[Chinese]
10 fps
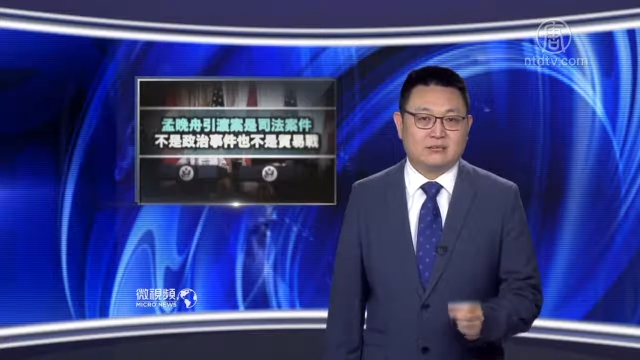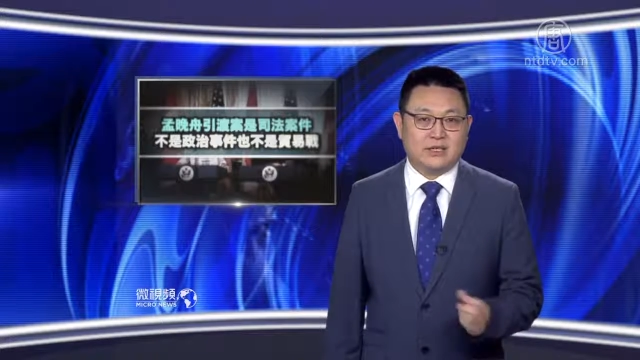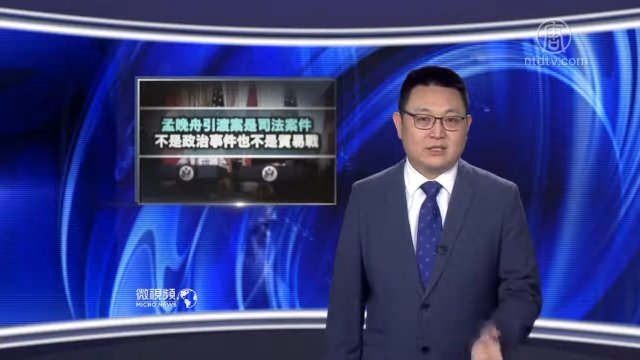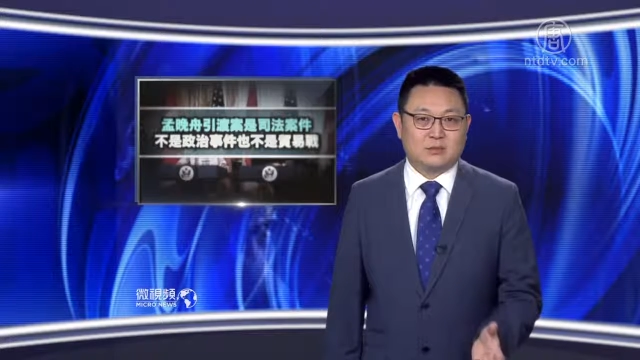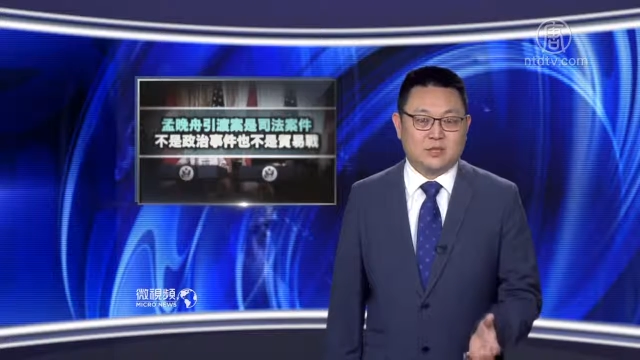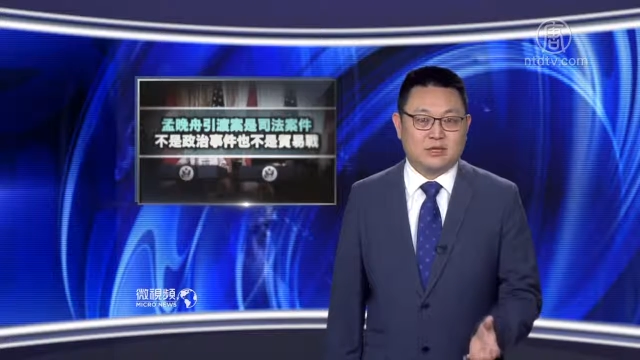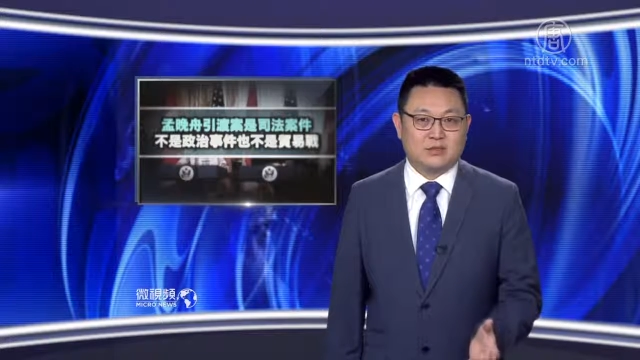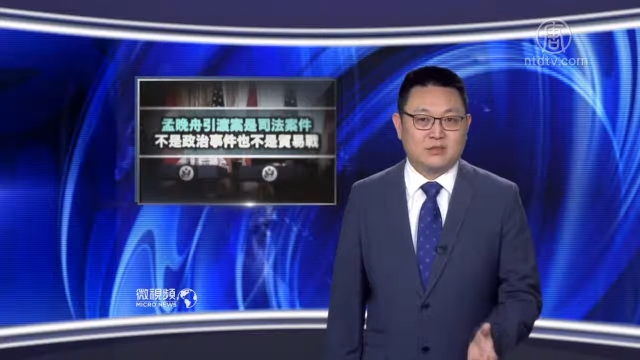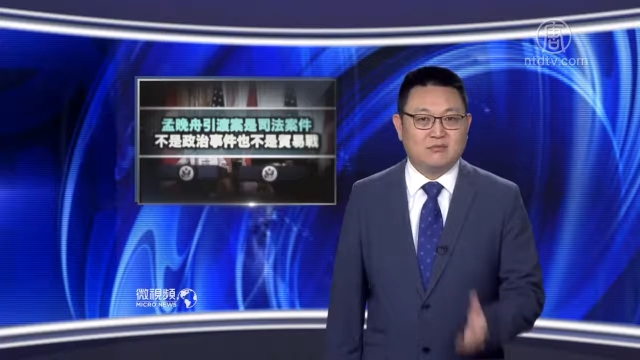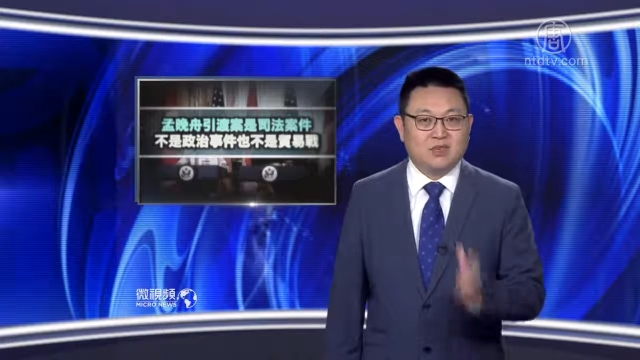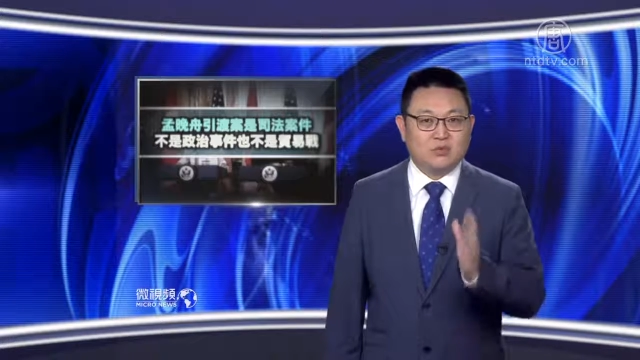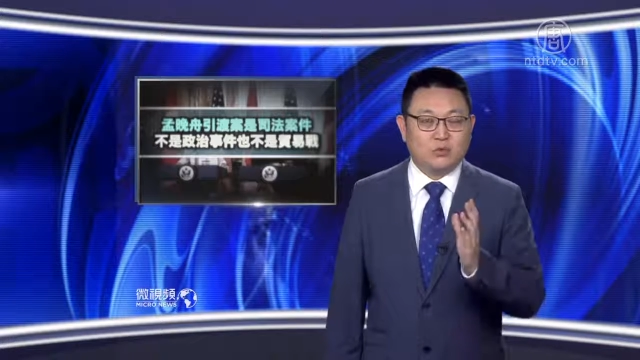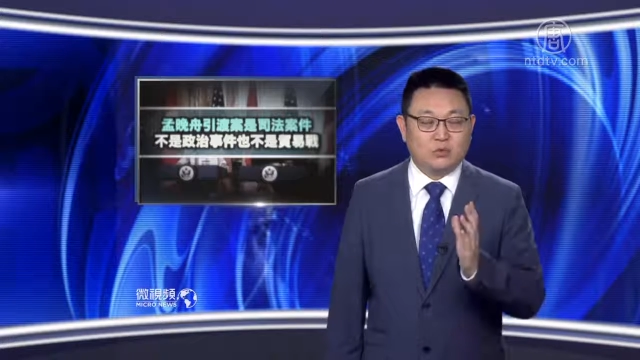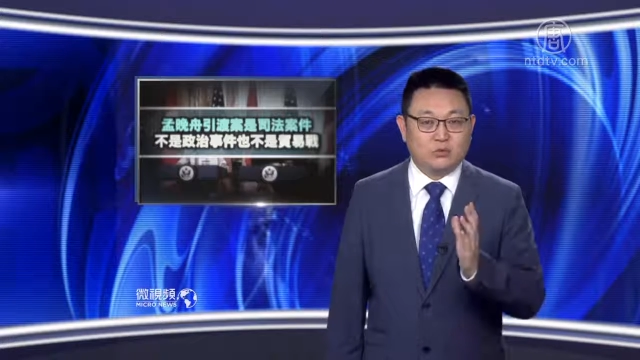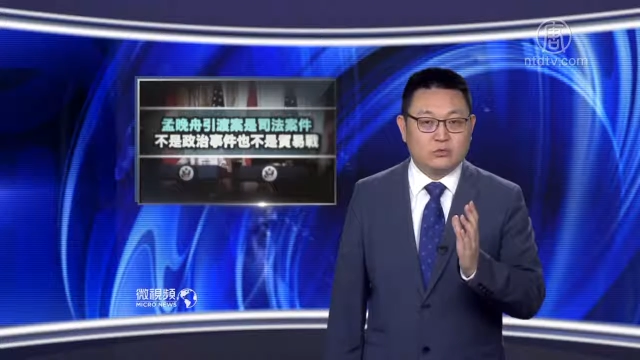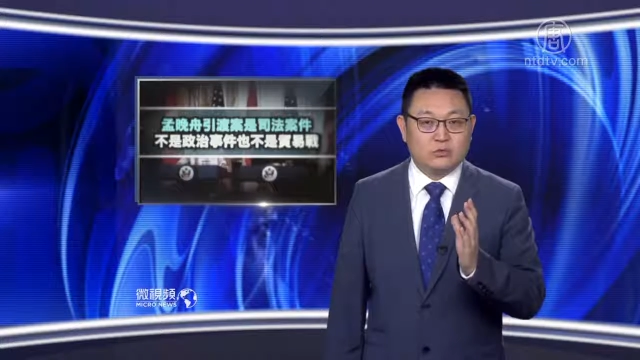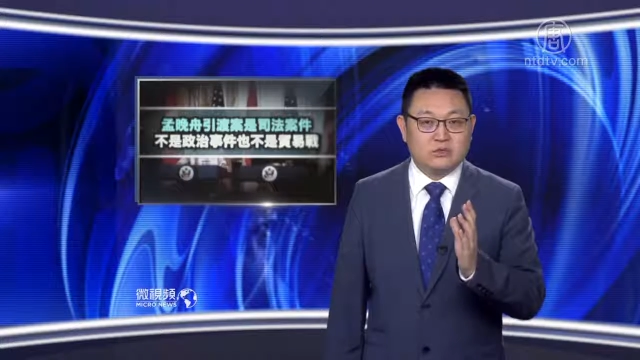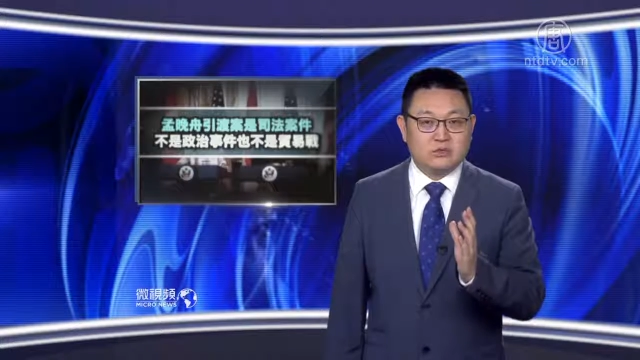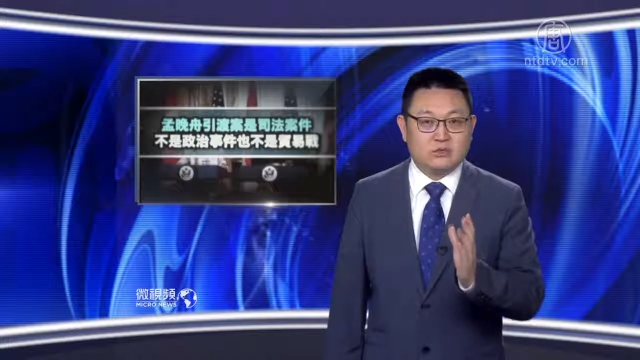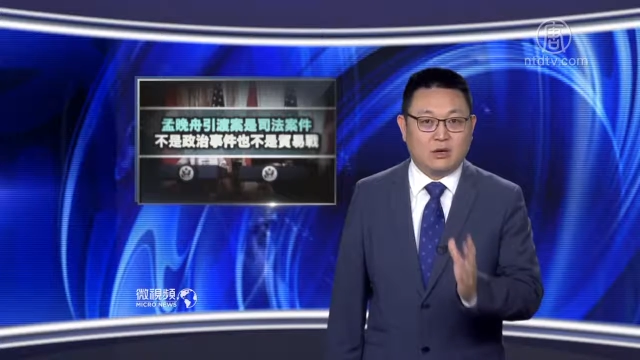为什么呢？因为中共用
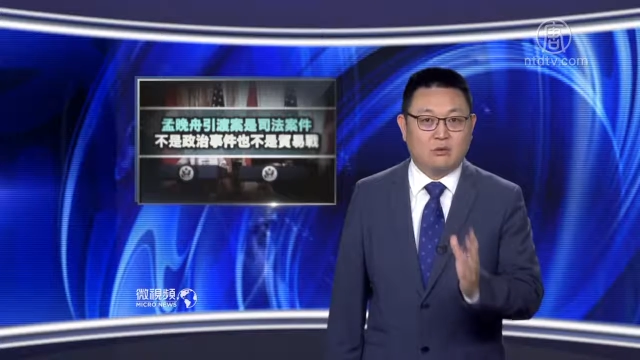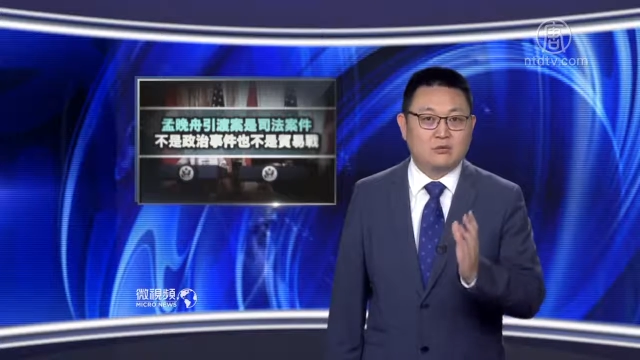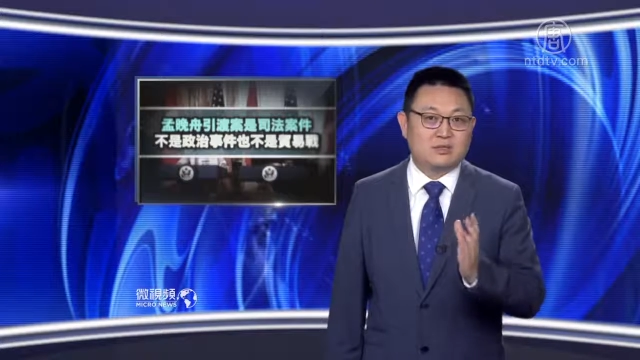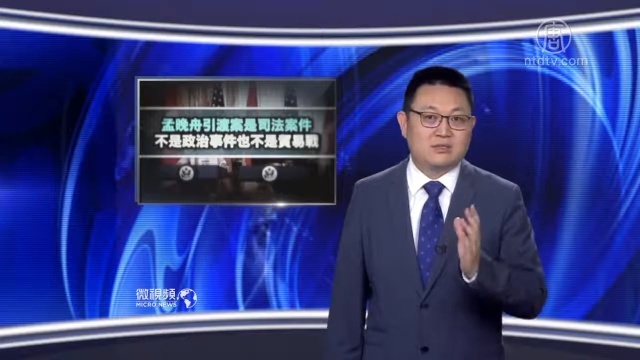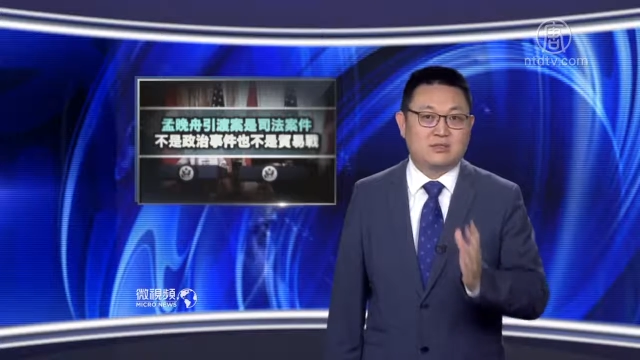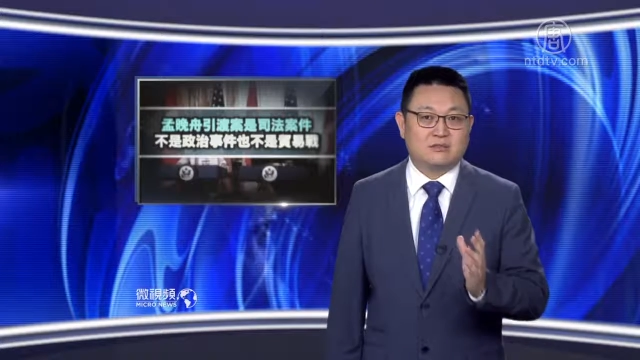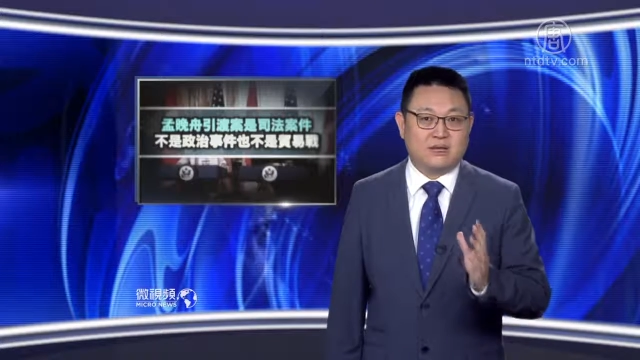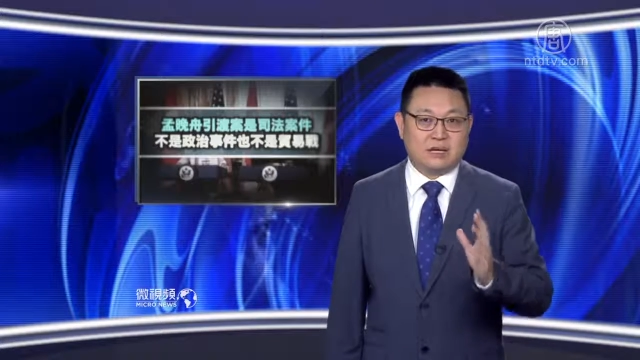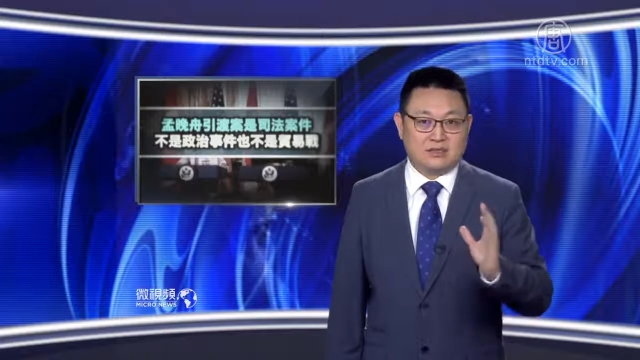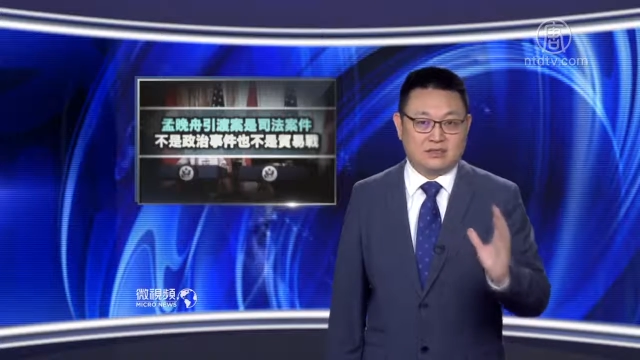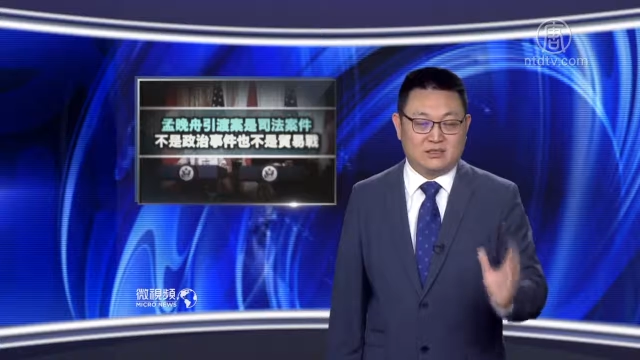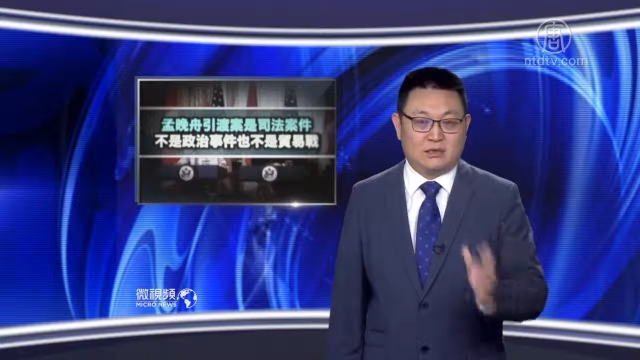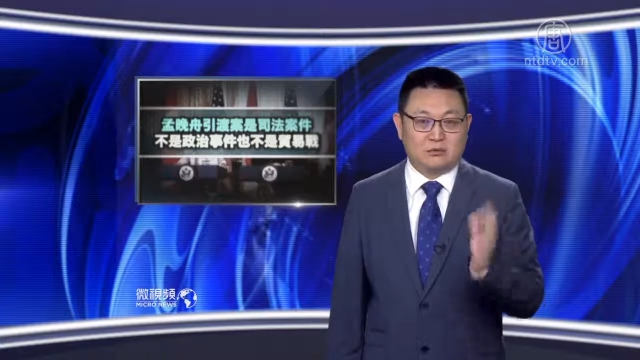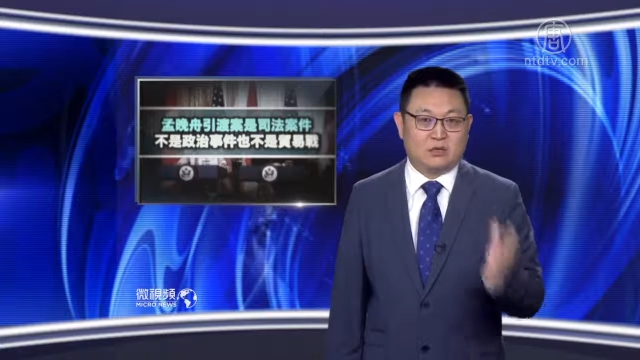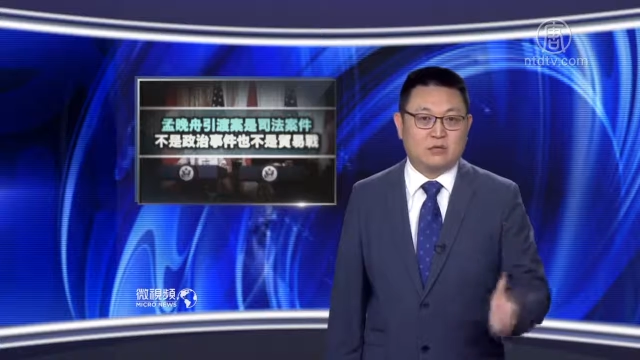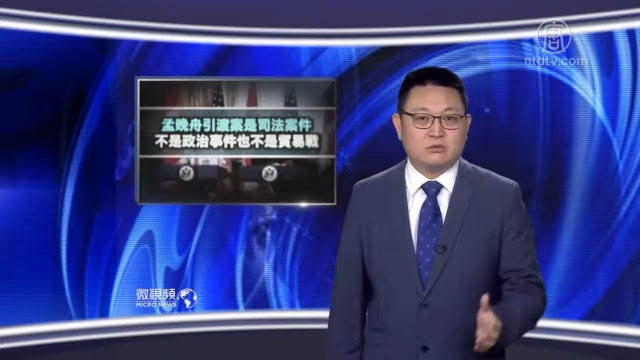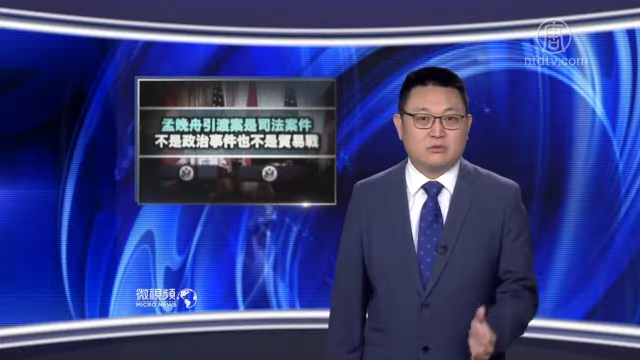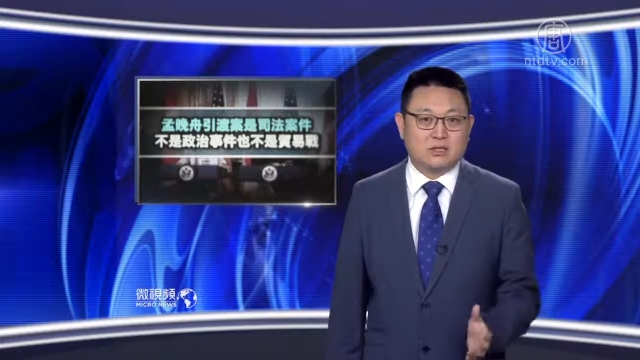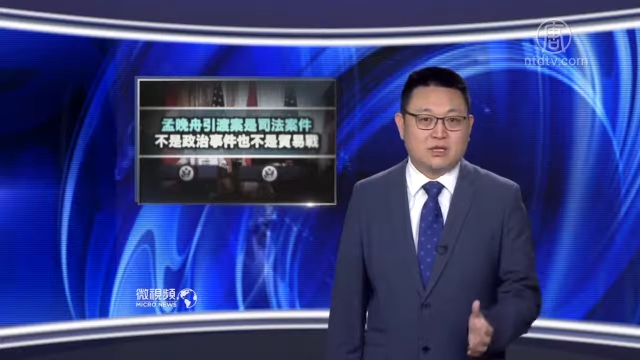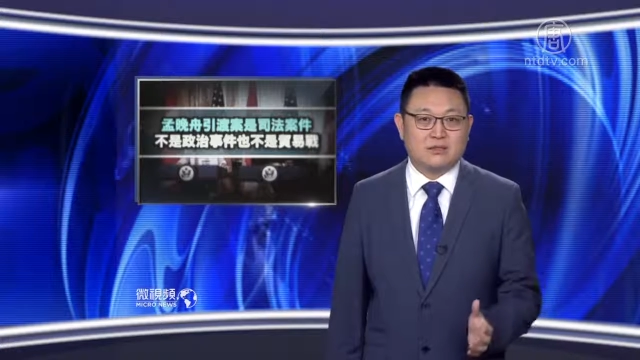斗争思维啊，洗脑全
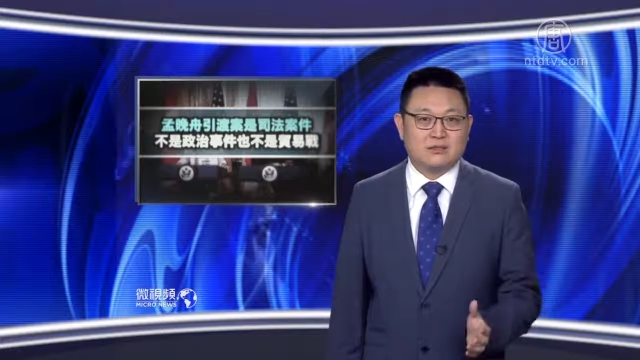中国人，